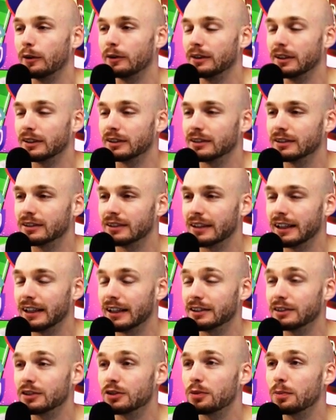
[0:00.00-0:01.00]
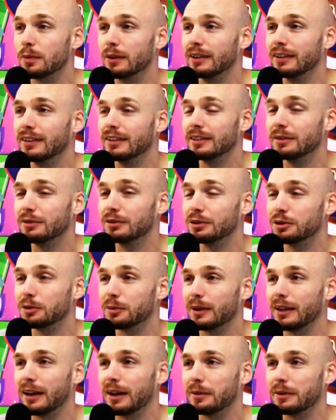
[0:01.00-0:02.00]
Das erste Spiel im
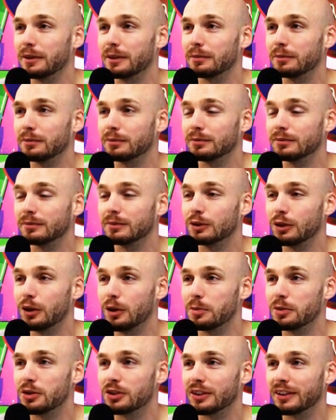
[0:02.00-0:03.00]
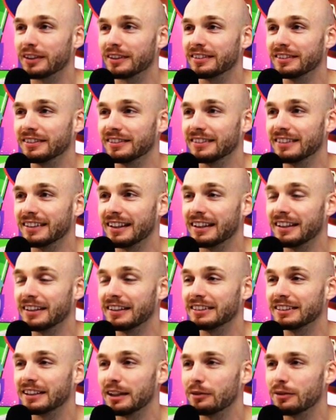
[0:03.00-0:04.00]
Fußball habe ich im Tor bestritten.
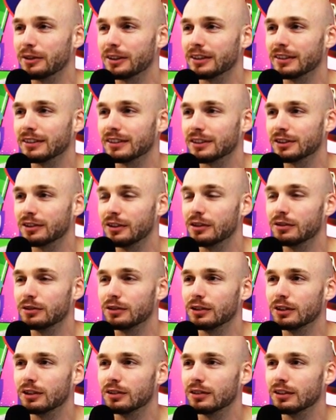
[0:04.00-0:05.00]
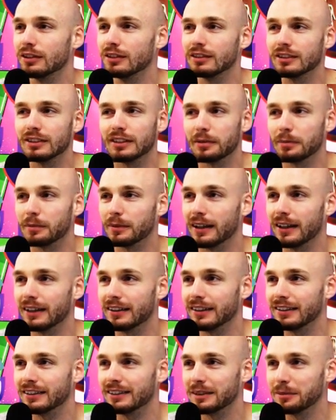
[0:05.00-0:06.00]
Allerdings haben wir 12-0 gewonnen und ich habe
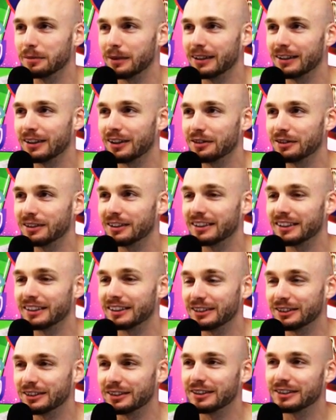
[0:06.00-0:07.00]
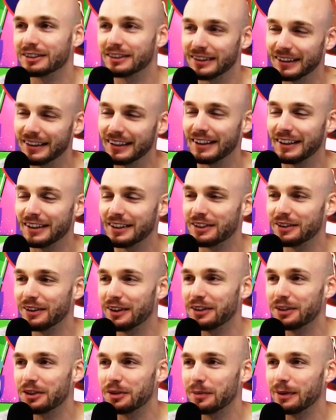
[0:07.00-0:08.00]
keinen einzigen Ball drauf gekriegt. Und das
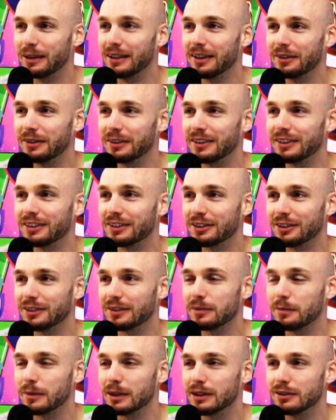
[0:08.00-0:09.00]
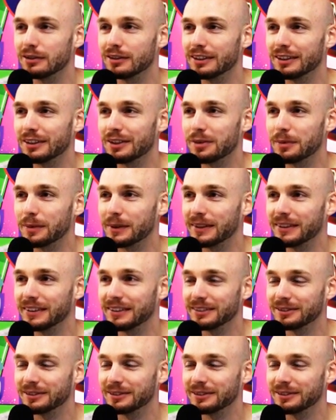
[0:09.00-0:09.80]
zweite Spiel habe ich dann schon im Mittelfeld gespielt.